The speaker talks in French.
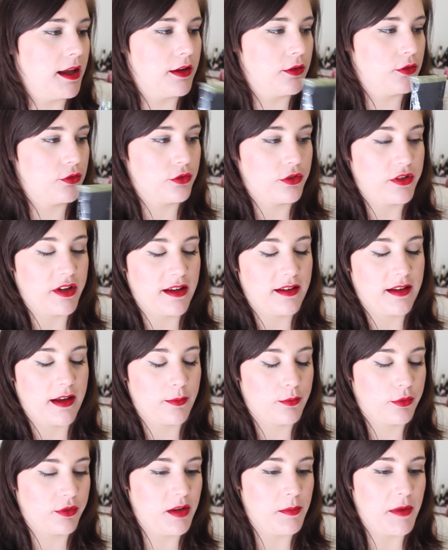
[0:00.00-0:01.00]
et que je sais que c'est
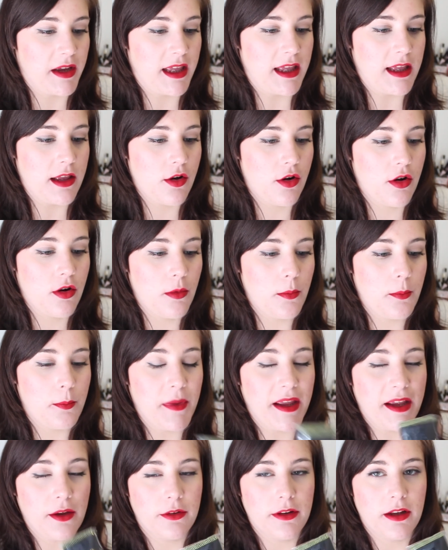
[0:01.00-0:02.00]
un bon démaquillant,
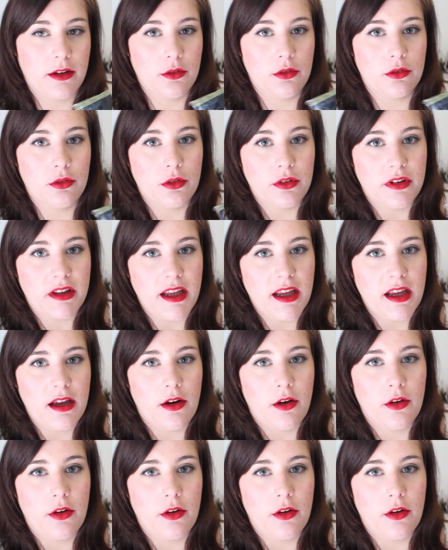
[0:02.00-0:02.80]
mais que d'un autre côté,